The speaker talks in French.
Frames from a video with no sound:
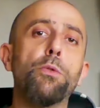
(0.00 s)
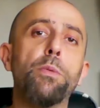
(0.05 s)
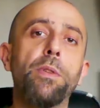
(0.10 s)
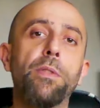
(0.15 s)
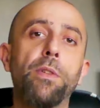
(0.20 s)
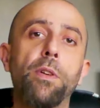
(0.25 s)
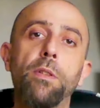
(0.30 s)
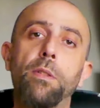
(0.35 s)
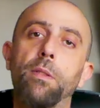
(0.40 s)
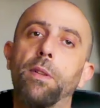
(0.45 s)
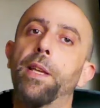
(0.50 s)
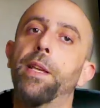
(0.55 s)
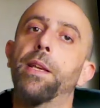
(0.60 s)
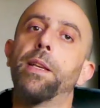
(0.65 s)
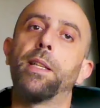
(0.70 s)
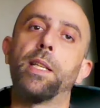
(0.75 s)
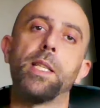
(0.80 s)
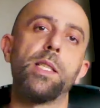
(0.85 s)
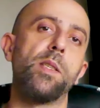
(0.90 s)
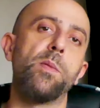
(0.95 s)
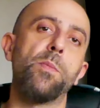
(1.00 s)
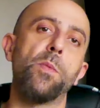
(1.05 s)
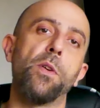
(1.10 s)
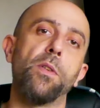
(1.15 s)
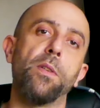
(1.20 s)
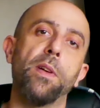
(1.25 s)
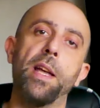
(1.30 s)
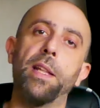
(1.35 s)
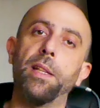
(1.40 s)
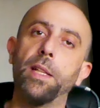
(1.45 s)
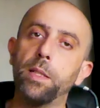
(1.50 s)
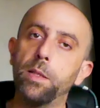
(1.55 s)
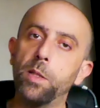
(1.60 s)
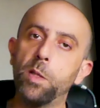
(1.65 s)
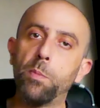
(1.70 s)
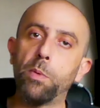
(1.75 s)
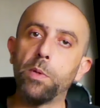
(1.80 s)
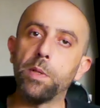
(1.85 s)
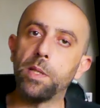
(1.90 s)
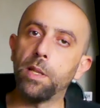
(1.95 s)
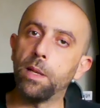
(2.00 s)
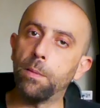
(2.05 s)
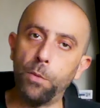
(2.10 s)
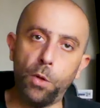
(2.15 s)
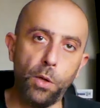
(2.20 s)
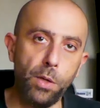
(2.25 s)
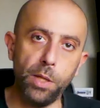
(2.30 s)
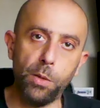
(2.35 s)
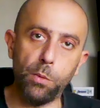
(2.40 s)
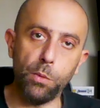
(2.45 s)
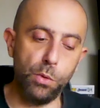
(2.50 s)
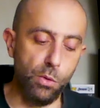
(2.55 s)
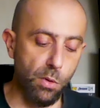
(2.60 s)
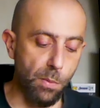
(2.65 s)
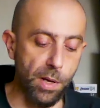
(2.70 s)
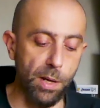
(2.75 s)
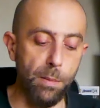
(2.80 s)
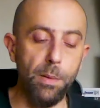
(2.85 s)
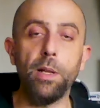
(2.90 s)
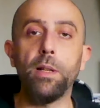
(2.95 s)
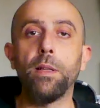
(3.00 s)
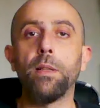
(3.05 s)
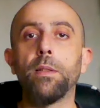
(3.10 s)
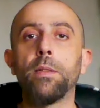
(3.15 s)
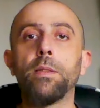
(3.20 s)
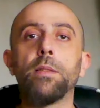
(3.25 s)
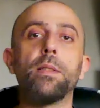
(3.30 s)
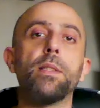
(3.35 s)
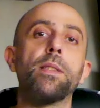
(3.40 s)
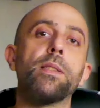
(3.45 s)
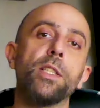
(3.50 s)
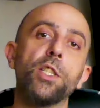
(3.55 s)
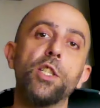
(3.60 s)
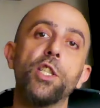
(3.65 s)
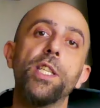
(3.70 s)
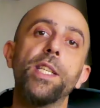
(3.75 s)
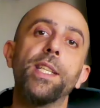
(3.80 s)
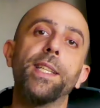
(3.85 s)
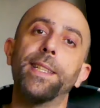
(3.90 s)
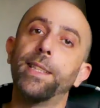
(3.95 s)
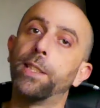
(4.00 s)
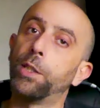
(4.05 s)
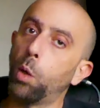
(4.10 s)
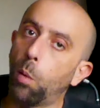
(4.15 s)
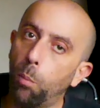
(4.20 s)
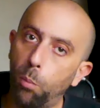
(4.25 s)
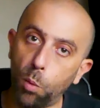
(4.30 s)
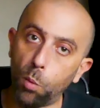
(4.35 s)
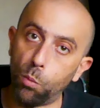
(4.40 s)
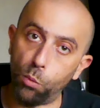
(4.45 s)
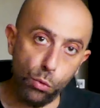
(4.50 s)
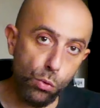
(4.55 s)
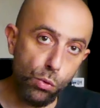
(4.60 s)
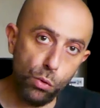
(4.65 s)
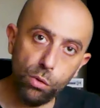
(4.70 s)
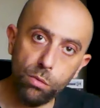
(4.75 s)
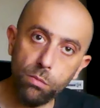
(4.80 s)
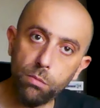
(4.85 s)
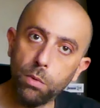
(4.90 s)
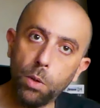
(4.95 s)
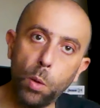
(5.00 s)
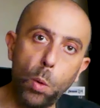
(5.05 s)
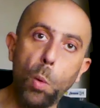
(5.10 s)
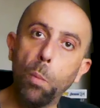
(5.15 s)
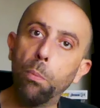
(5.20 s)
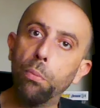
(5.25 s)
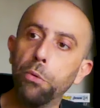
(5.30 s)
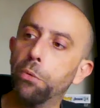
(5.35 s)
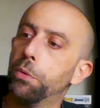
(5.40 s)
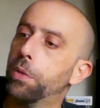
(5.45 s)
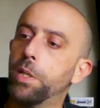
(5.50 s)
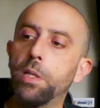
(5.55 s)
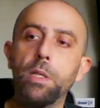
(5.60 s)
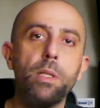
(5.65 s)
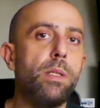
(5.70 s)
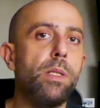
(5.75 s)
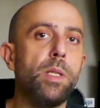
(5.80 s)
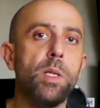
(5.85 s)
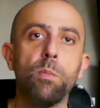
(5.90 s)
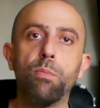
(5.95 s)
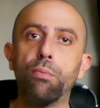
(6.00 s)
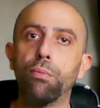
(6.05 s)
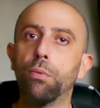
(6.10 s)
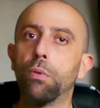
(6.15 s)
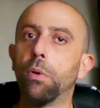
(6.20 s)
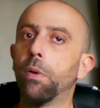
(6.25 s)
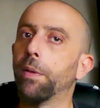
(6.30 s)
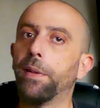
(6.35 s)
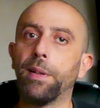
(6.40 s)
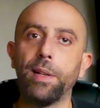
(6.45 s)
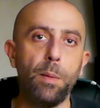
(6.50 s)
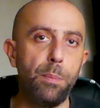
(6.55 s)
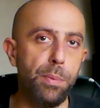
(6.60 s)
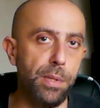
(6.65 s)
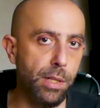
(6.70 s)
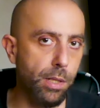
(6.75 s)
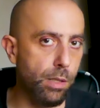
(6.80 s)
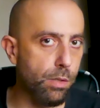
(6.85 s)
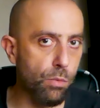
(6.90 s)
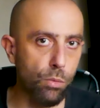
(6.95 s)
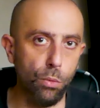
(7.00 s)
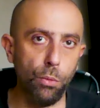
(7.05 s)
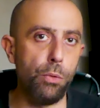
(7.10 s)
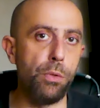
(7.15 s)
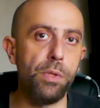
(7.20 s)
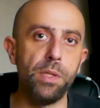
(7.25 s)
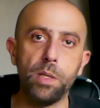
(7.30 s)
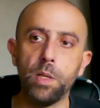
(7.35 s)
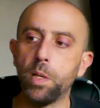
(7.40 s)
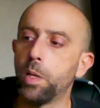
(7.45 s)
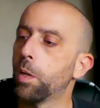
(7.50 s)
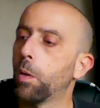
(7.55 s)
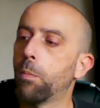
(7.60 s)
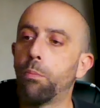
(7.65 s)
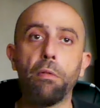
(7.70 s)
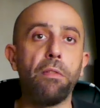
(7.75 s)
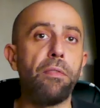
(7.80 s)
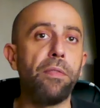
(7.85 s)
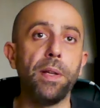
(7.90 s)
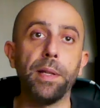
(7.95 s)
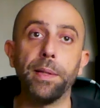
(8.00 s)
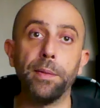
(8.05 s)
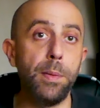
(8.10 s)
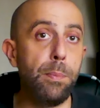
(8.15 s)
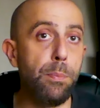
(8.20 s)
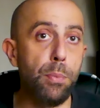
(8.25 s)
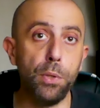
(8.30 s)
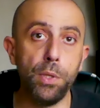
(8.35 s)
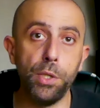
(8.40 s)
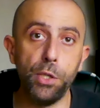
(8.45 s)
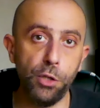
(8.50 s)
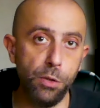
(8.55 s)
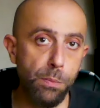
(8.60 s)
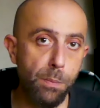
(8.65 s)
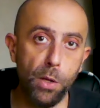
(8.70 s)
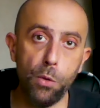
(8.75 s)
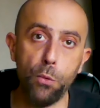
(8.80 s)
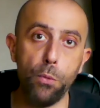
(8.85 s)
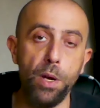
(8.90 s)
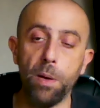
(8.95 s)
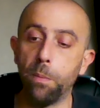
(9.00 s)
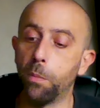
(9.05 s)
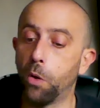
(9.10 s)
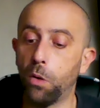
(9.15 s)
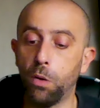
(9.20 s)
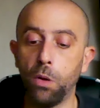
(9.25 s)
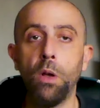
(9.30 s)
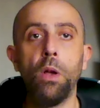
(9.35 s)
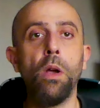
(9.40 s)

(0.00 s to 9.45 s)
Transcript: suivant est quasiment un indispensable dans les consommables. Il s'agit des tampons mousse qu'on peut utiliser pour l'application de cire, pour faire des polishes manuellement.